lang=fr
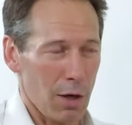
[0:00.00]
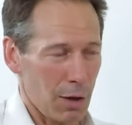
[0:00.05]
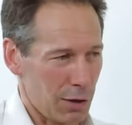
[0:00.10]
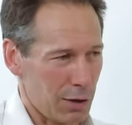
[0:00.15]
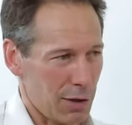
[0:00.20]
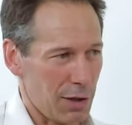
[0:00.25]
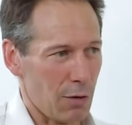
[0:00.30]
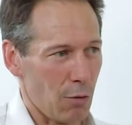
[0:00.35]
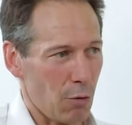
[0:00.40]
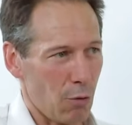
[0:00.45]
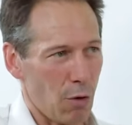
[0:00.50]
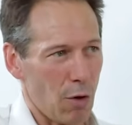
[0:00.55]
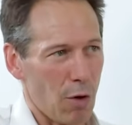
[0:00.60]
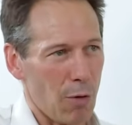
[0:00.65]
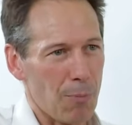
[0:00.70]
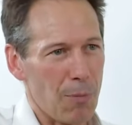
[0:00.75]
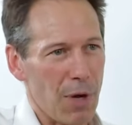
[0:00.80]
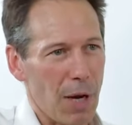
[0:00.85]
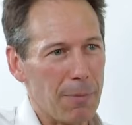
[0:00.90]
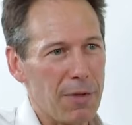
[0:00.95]
qui ont
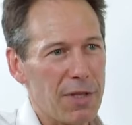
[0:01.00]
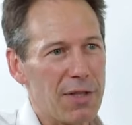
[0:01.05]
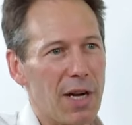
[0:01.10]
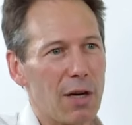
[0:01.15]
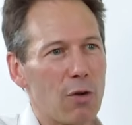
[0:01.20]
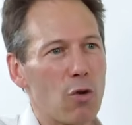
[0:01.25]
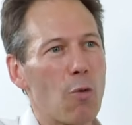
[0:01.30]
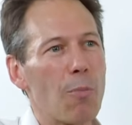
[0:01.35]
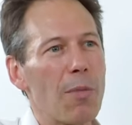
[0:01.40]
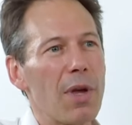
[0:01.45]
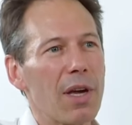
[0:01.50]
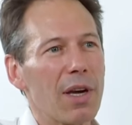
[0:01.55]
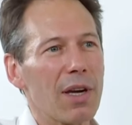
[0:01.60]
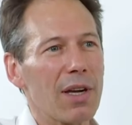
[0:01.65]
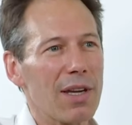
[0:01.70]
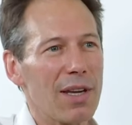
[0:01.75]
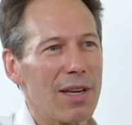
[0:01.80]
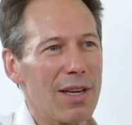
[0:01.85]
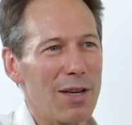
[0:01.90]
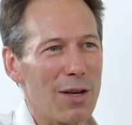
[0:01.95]
permis
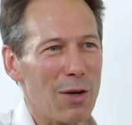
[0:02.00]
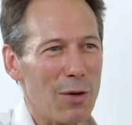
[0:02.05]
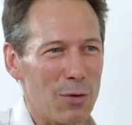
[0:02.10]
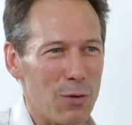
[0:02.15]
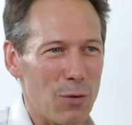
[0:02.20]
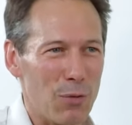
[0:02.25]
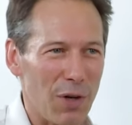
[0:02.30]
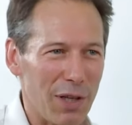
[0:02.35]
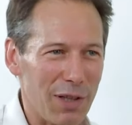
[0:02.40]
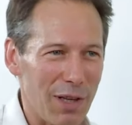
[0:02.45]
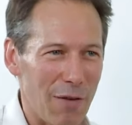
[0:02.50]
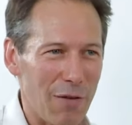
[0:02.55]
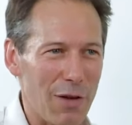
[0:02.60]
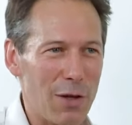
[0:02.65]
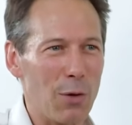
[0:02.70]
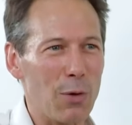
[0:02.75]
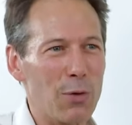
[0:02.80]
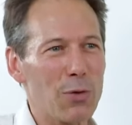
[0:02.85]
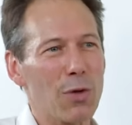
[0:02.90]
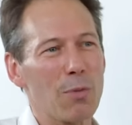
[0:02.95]
d'agglomérer, de faire
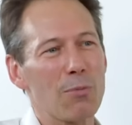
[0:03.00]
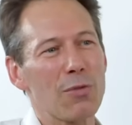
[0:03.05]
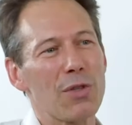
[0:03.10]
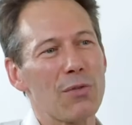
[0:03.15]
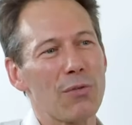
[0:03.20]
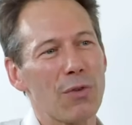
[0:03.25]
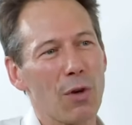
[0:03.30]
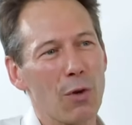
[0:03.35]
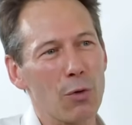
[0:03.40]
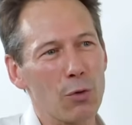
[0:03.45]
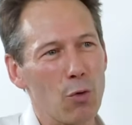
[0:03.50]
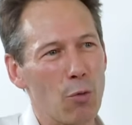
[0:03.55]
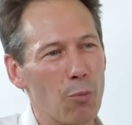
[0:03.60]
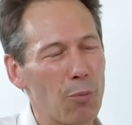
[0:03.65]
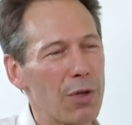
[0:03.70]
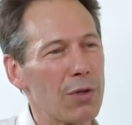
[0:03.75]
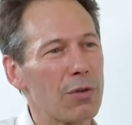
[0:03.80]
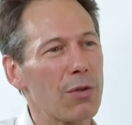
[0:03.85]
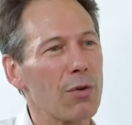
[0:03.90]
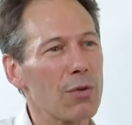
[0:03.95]
travailler ensemble différentes
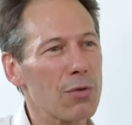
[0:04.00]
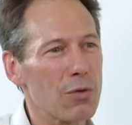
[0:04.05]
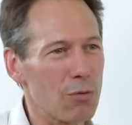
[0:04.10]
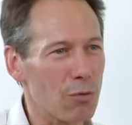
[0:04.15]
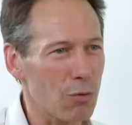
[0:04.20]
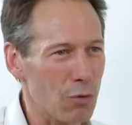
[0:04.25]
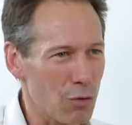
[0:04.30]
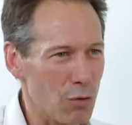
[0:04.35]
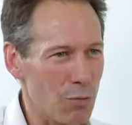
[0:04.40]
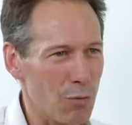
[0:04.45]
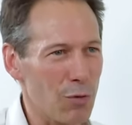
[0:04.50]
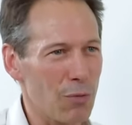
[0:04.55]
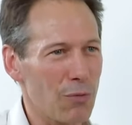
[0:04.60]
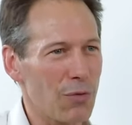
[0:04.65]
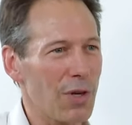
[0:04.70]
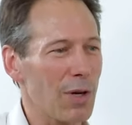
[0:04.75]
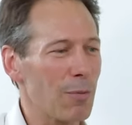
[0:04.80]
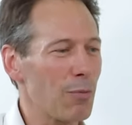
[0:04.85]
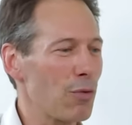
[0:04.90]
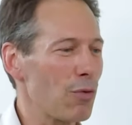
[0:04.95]
compétences. Donc je me
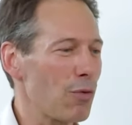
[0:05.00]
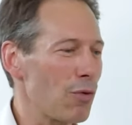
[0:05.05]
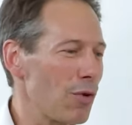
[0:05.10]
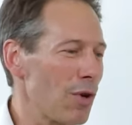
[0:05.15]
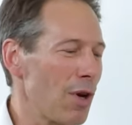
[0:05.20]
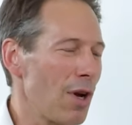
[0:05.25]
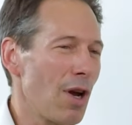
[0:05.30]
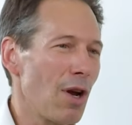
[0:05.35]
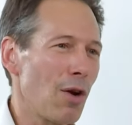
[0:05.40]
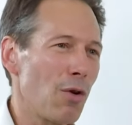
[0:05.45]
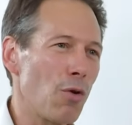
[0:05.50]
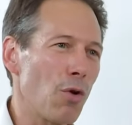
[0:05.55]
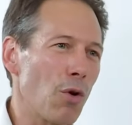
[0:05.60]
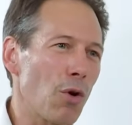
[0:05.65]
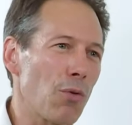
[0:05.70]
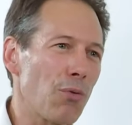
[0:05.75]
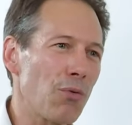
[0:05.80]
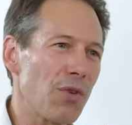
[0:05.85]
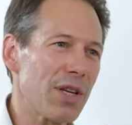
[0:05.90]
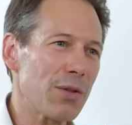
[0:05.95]
fais un peu le,
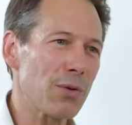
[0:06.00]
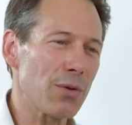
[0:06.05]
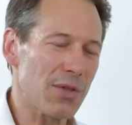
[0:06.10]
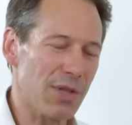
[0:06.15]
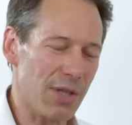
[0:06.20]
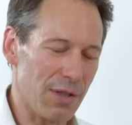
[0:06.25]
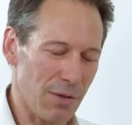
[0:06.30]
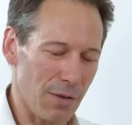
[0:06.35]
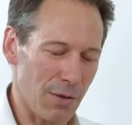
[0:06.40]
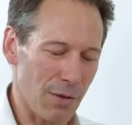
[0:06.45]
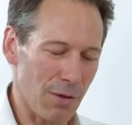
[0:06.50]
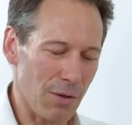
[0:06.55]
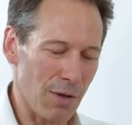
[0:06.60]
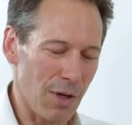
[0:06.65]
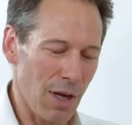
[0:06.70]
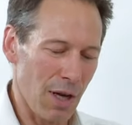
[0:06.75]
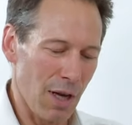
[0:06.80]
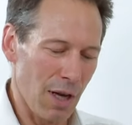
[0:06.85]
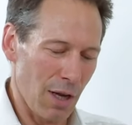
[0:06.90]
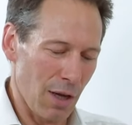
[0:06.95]
reflet de, cette,
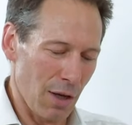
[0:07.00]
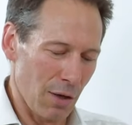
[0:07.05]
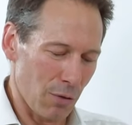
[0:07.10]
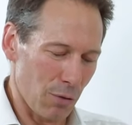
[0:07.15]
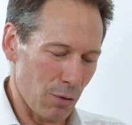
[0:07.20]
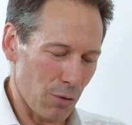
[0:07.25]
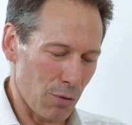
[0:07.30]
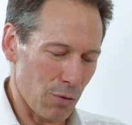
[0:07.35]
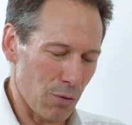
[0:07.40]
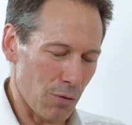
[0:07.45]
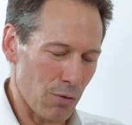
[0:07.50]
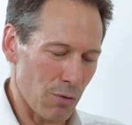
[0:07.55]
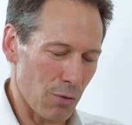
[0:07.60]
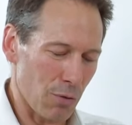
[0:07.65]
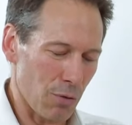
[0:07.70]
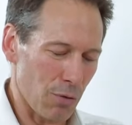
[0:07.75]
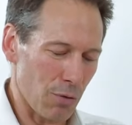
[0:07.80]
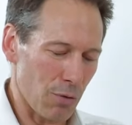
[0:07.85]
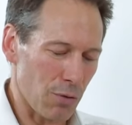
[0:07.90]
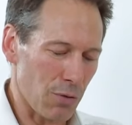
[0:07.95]
de,
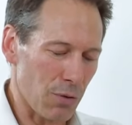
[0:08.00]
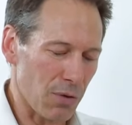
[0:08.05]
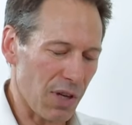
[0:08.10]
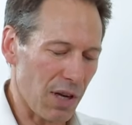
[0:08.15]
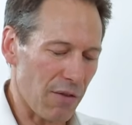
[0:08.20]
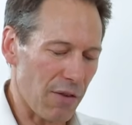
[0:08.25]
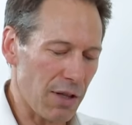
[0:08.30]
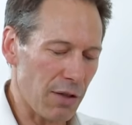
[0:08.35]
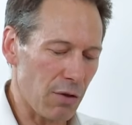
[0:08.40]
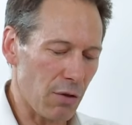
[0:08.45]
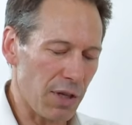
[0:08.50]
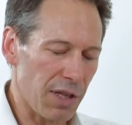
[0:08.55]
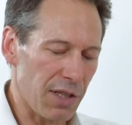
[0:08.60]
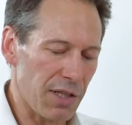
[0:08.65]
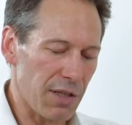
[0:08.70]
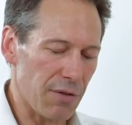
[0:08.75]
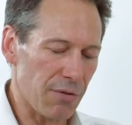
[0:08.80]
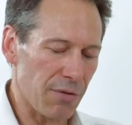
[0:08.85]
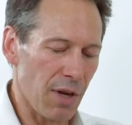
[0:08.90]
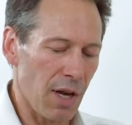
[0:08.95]
ce, travail
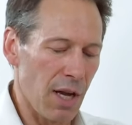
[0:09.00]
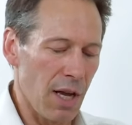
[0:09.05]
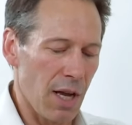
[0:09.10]
collectif.